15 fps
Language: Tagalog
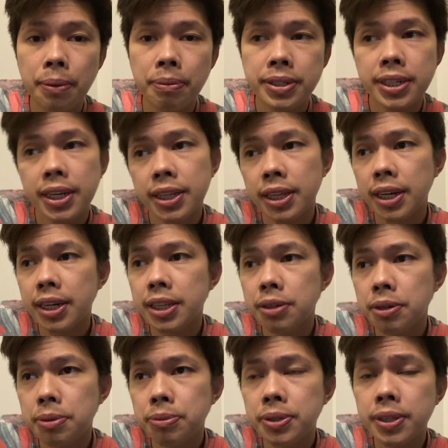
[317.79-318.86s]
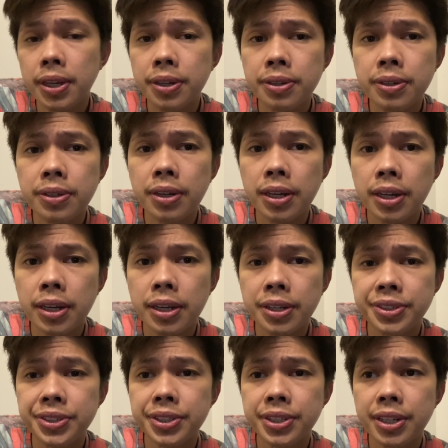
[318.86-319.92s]
Masakit ang katawan mo tayo, uh,
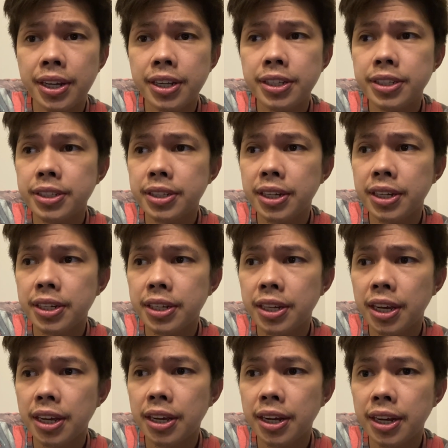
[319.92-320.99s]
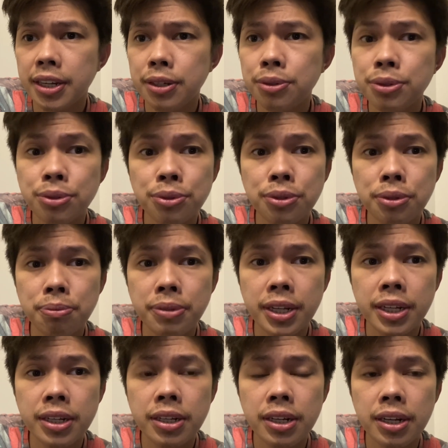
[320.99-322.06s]
exercise, and uh, I do suob din,